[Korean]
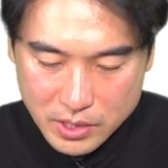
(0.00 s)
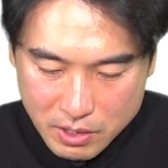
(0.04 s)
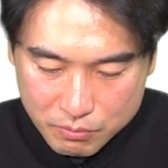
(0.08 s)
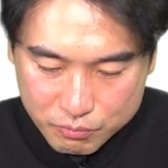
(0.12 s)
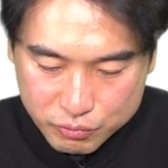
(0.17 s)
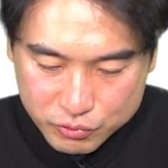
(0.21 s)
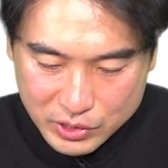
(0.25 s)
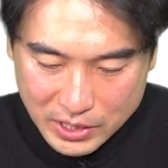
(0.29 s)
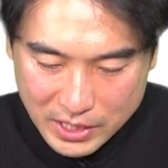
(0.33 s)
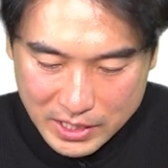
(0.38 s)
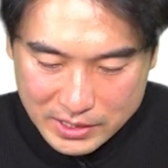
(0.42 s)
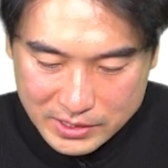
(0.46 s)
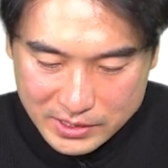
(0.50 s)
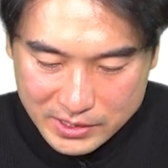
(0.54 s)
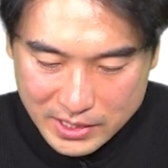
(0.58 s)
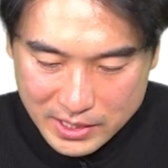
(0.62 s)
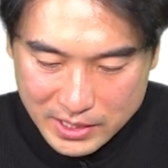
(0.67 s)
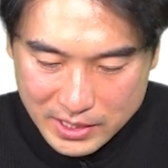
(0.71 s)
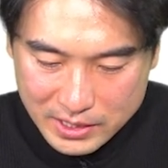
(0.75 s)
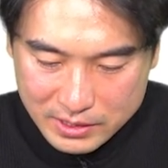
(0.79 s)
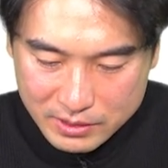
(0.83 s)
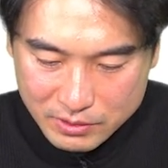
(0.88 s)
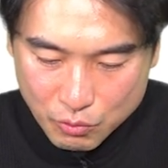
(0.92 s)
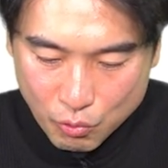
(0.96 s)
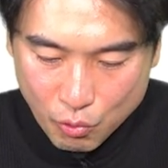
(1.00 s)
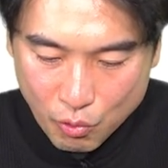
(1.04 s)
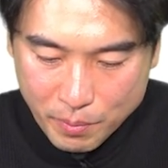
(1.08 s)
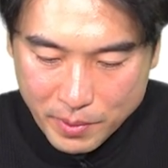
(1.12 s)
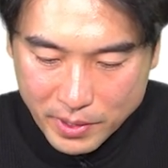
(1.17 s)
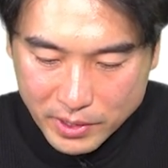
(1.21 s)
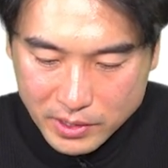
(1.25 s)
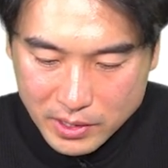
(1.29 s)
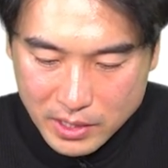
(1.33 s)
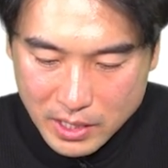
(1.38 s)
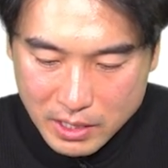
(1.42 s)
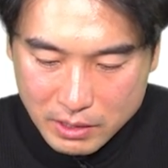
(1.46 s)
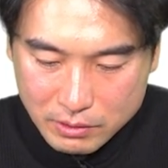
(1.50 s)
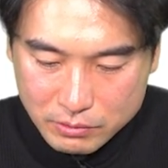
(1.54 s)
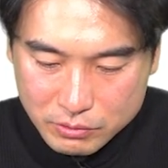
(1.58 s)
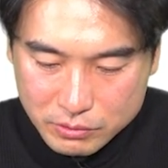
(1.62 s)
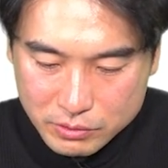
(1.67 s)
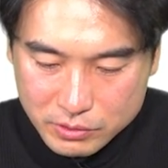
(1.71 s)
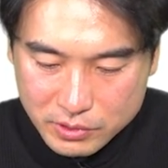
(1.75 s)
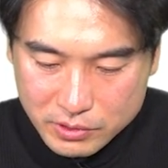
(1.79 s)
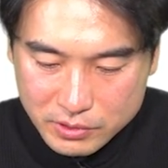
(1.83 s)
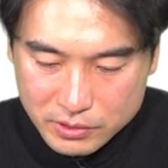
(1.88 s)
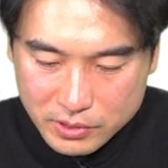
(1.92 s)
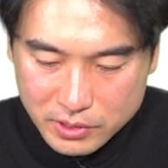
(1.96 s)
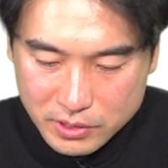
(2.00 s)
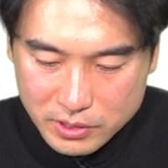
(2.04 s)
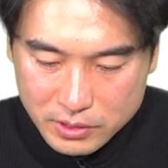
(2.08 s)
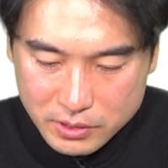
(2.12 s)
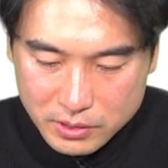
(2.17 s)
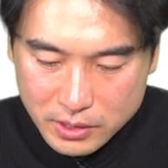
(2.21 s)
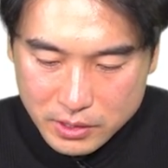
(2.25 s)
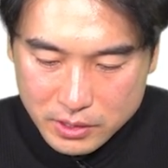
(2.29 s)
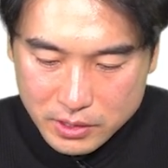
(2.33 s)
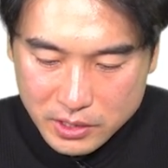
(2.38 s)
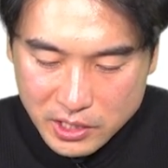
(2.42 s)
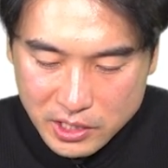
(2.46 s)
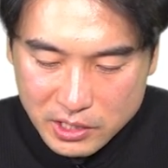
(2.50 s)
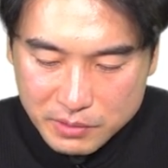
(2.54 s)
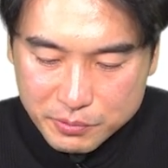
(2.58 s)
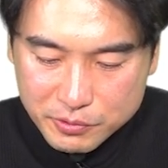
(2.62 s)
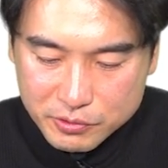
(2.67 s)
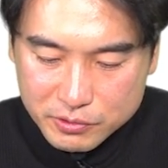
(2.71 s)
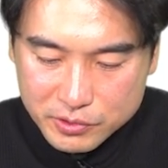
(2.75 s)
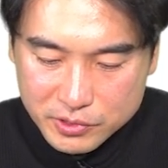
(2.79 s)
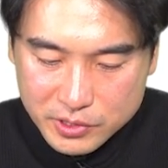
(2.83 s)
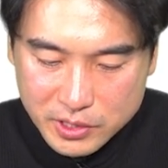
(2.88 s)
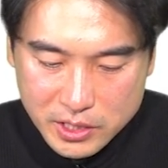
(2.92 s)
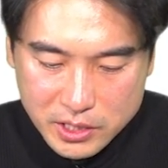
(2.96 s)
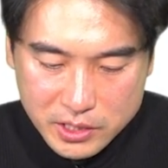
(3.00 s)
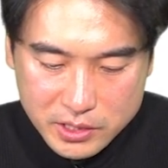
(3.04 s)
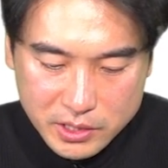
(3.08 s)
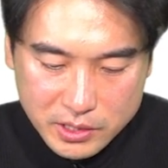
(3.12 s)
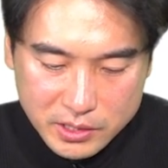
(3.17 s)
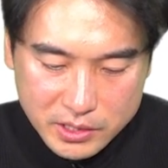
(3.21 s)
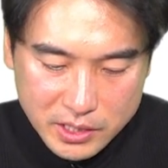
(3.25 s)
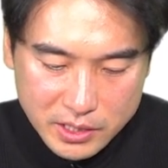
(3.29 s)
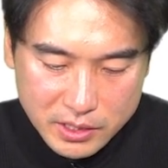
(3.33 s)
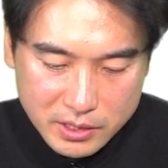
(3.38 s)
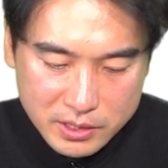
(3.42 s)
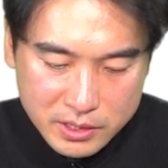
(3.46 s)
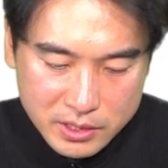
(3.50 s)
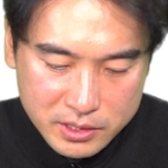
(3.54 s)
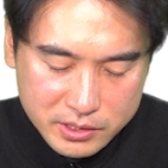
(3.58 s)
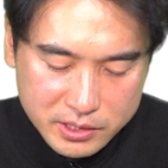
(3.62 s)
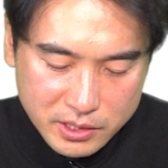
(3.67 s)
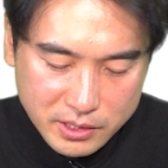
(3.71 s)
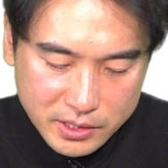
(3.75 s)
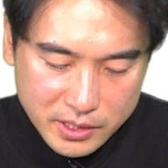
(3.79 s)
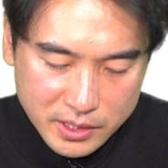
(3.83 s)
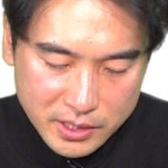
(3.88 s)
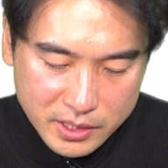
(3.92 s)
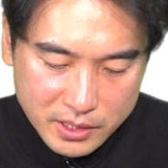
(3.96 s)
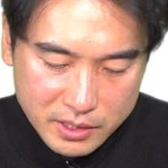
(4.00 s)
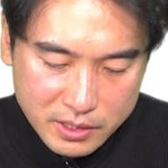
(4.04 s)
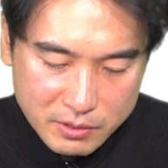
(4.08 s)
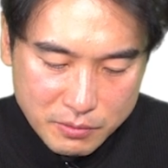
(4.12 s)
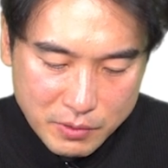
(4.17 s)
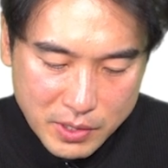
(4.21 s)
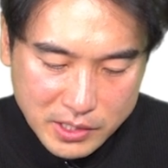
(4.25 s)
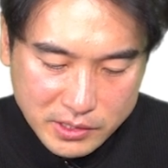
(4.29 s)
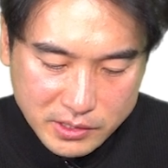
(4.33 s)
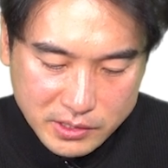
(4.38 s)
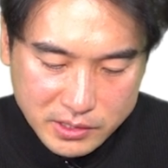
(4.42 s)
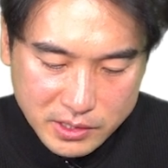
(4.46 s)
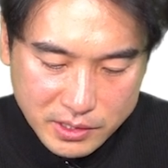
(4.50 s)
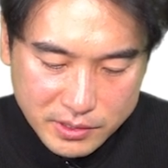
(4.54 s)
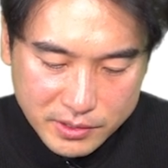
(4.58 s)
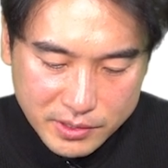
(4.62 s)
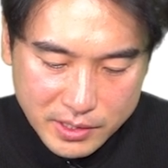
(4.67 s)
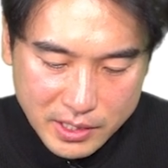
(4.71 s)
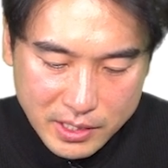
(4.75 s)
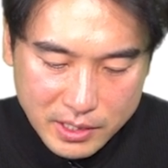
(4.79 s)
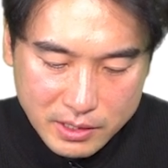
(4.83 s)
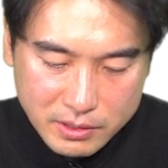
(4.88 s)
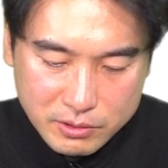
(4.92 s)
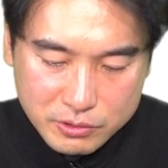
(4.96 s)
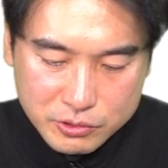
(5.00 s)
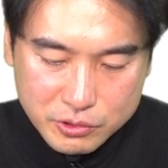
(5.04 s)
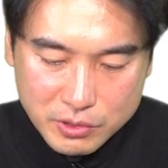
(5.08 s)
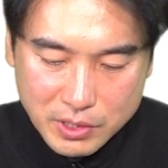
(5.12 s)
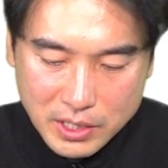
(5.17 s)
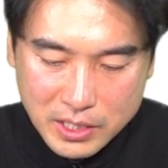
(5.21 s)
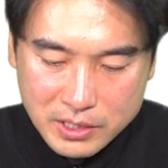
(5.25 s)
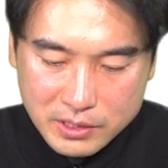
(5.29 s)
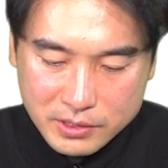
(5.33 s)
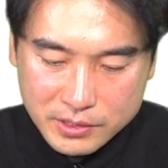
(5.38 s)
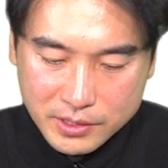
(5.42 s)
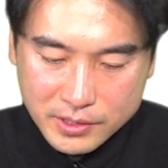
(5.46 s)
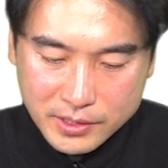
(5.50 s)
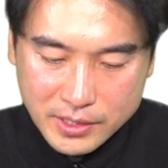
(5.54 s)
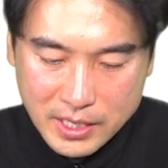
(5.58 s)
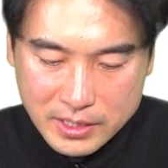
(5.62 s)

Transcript: 부산 장안은 500가구 등 일부는 일정이 일정이 확정된 것으로 알려졌다.